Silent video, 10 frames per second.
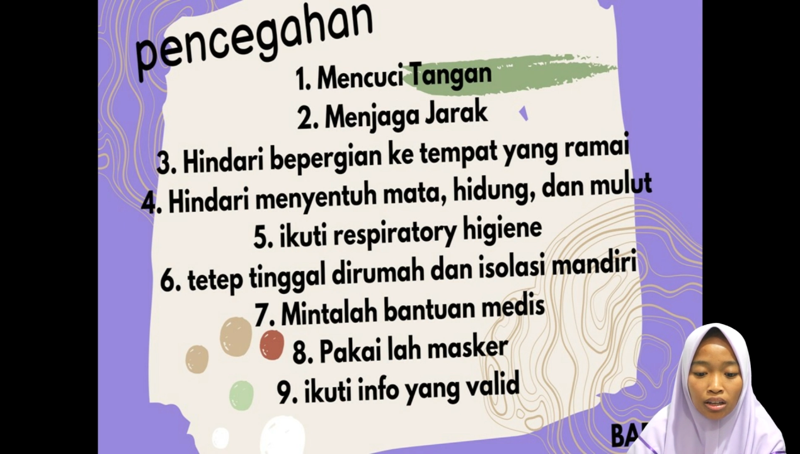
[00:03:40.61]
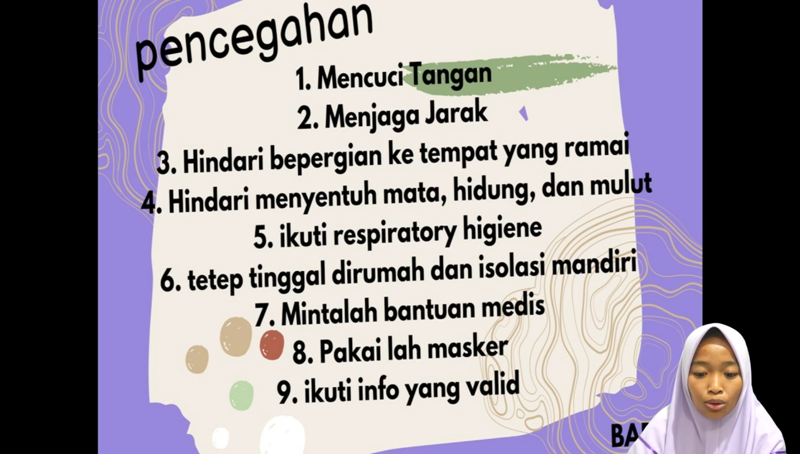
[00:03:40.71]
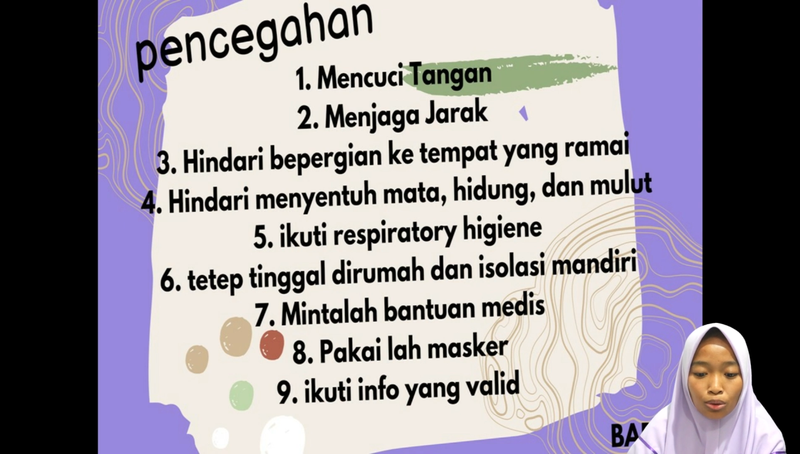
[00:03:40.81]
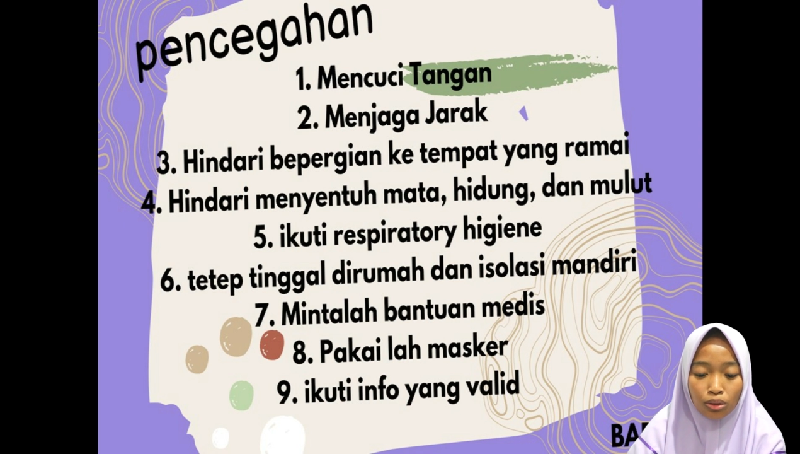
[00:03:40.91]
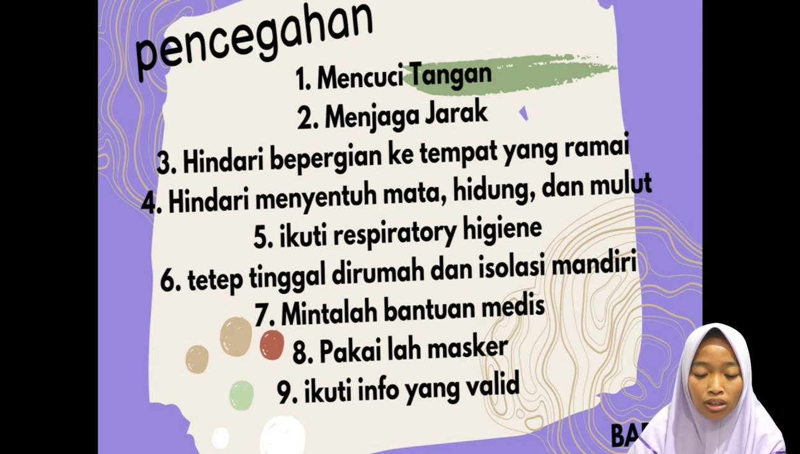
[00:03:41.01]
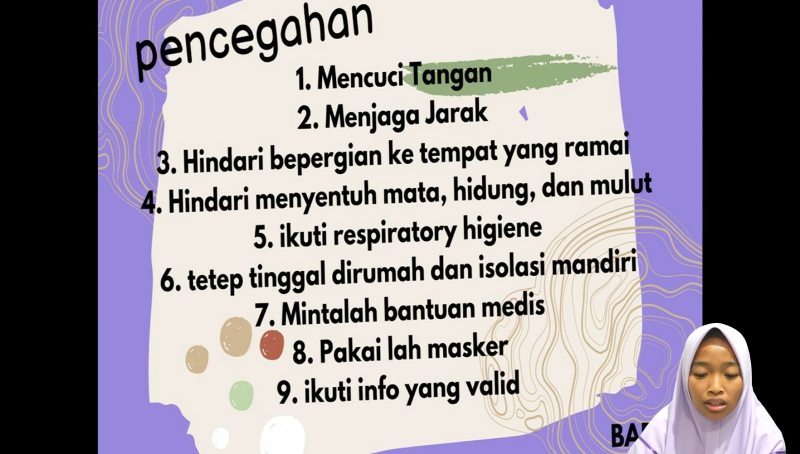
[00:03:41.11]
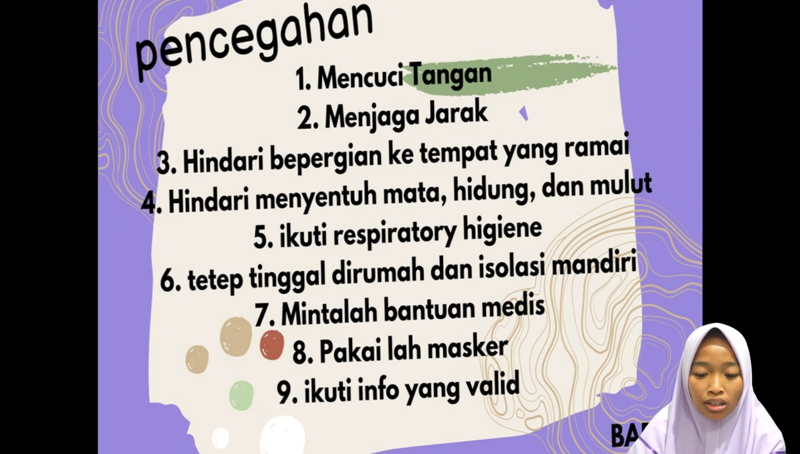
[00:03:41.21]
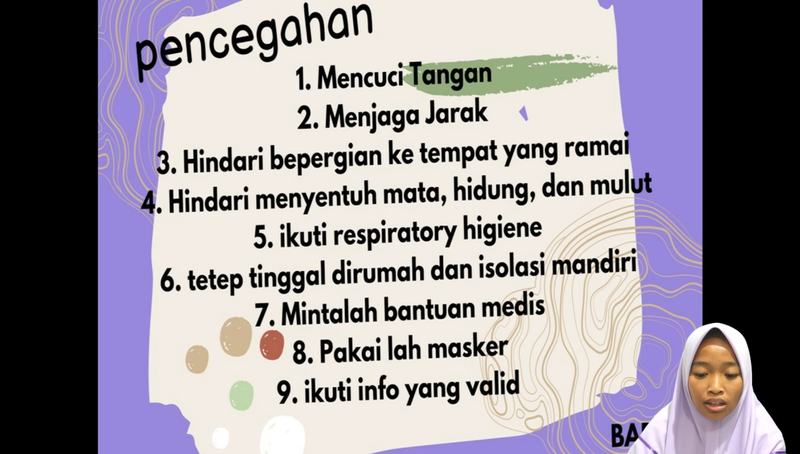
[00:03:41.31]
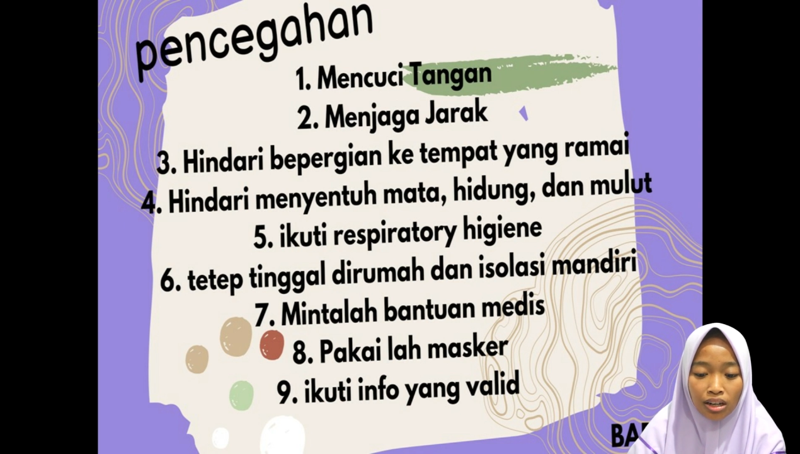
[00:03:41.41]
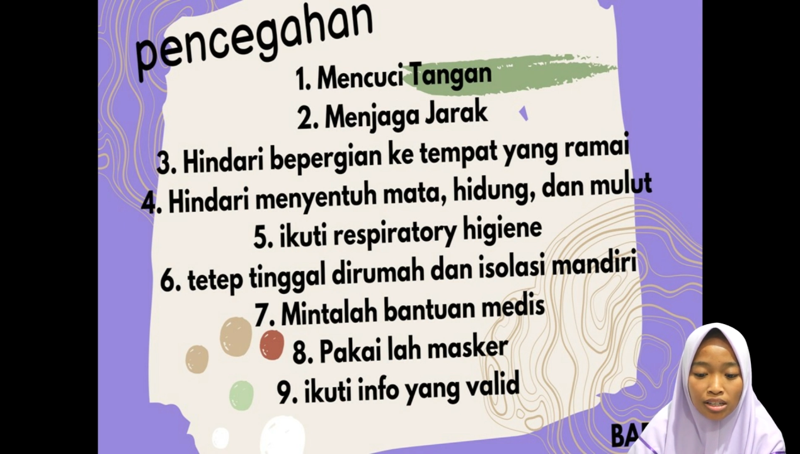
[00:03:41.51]

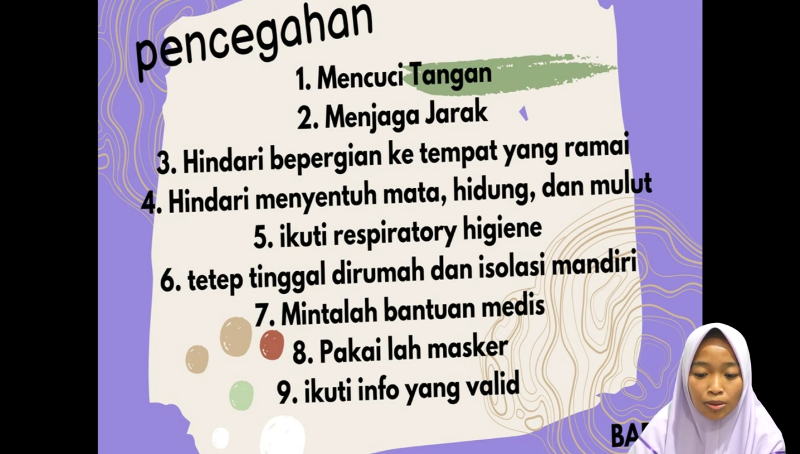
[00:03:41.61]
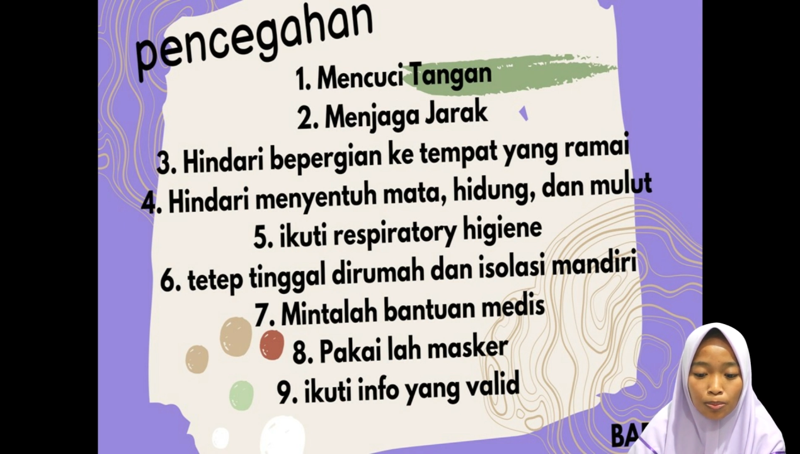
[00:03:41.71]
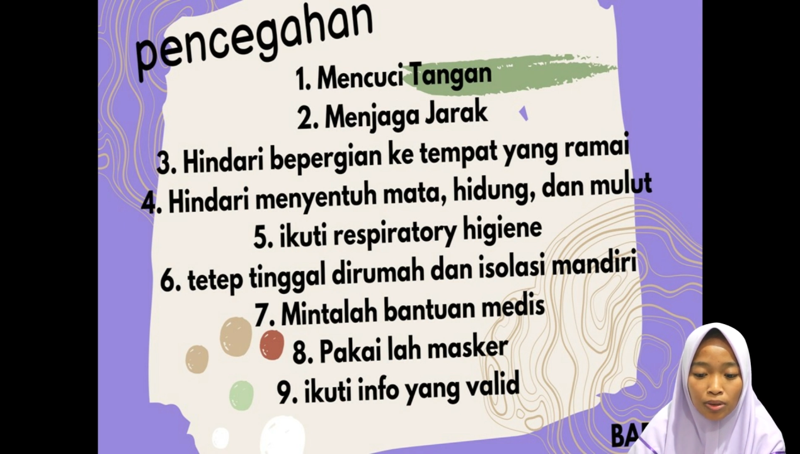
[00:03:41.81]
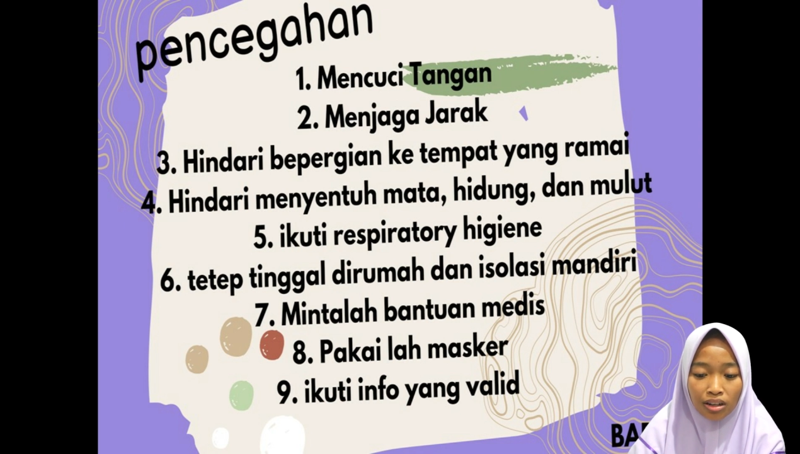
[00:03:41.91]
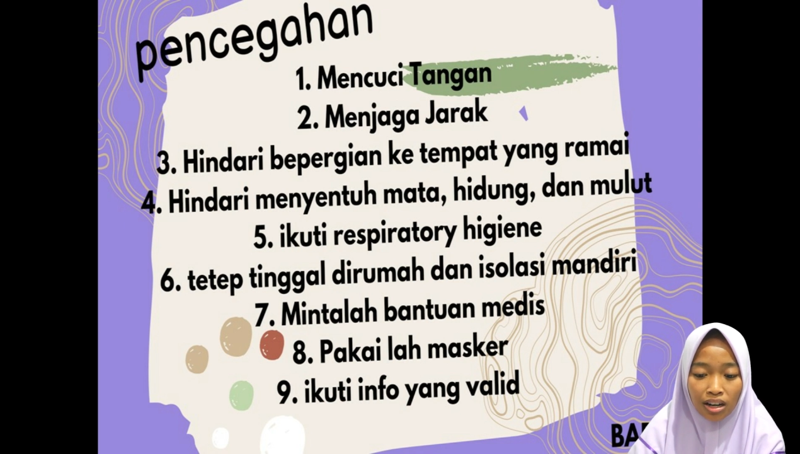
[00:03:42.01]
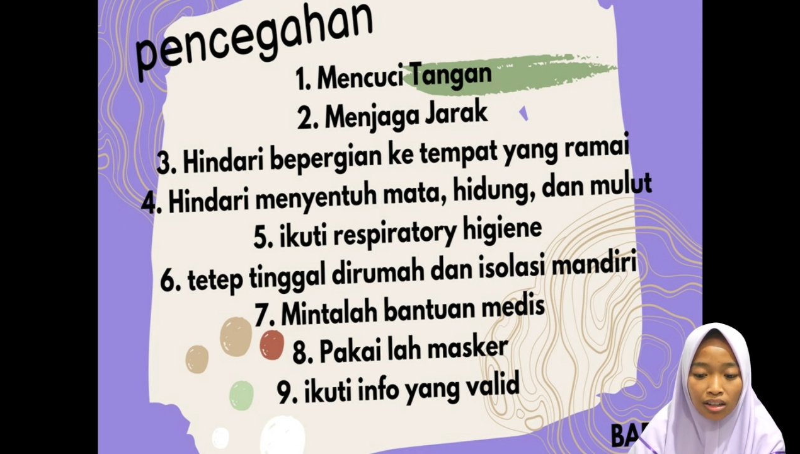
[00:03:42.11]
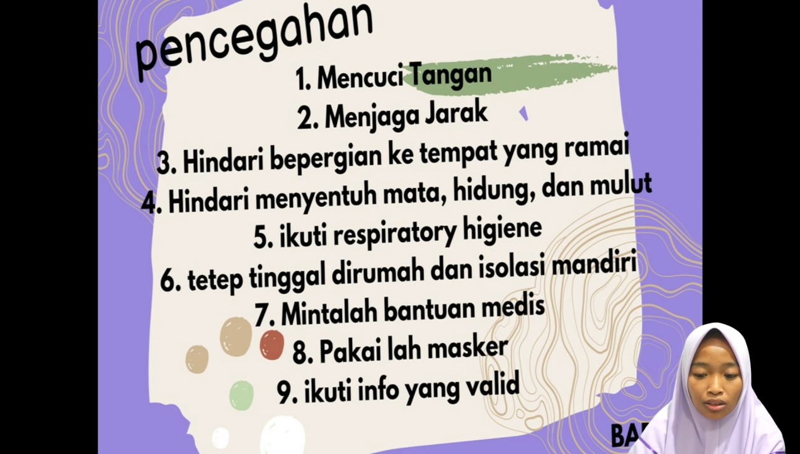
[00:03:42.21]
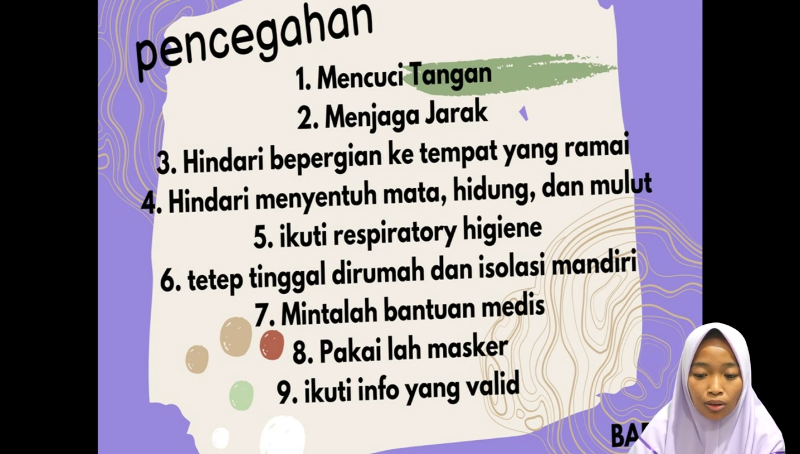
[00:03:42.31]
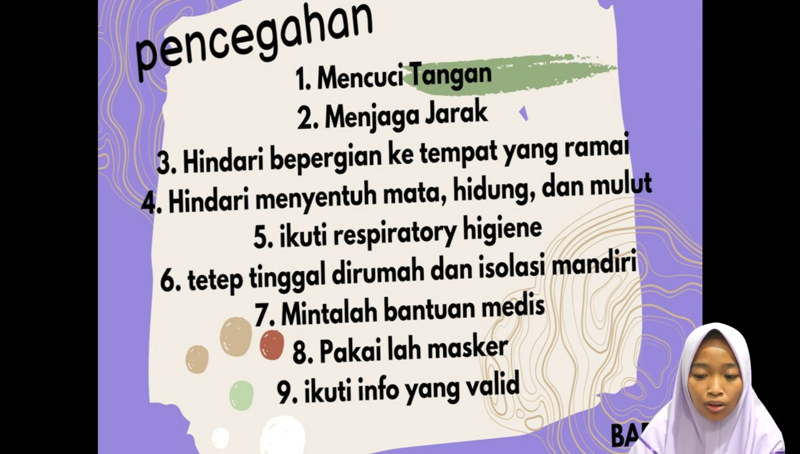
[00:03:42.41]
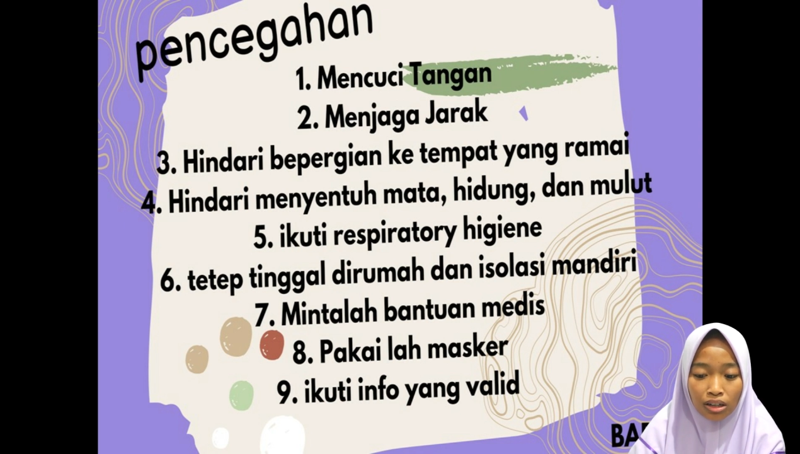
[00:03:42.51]
ikuti
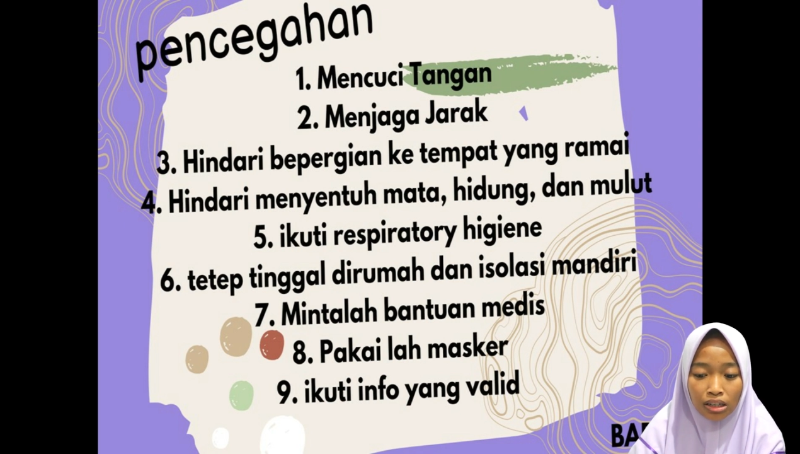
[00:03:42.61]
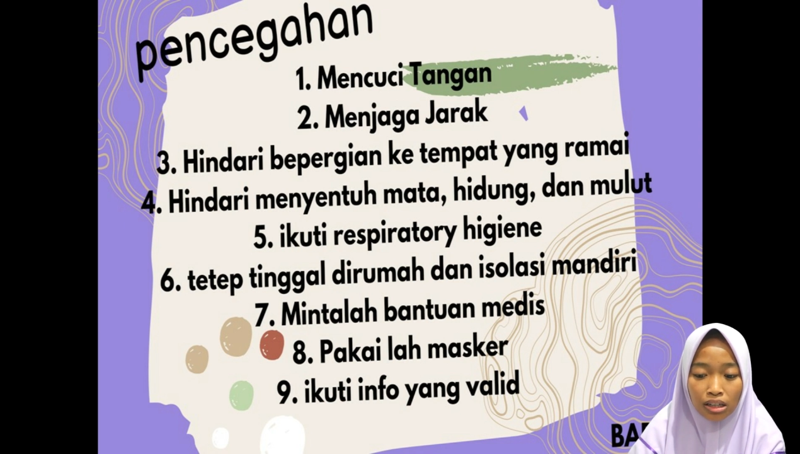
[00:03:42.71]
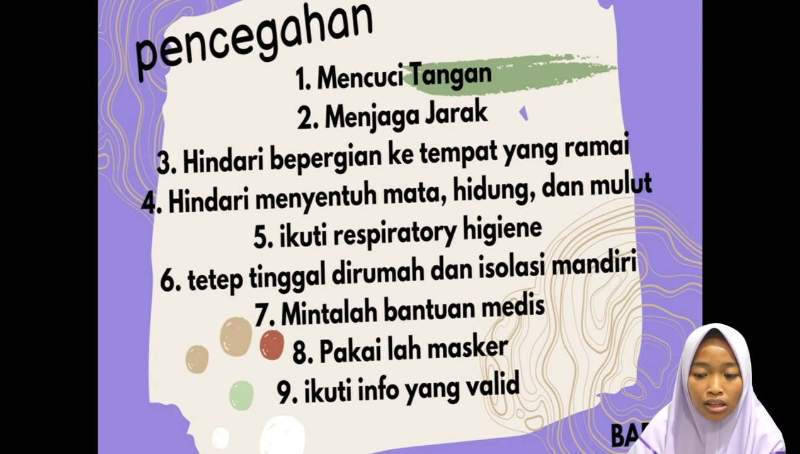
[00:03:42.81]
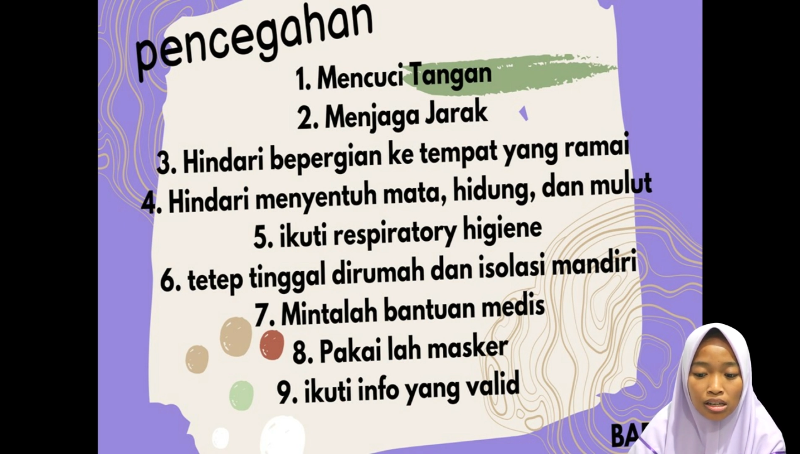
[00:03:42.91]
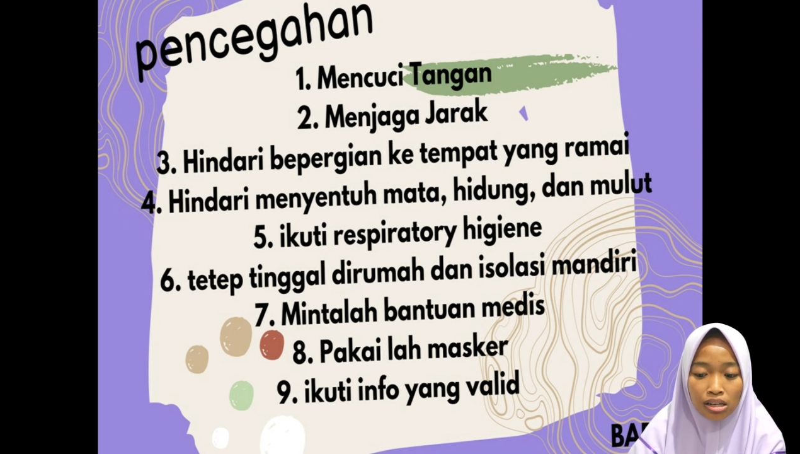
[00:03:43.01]
respiratory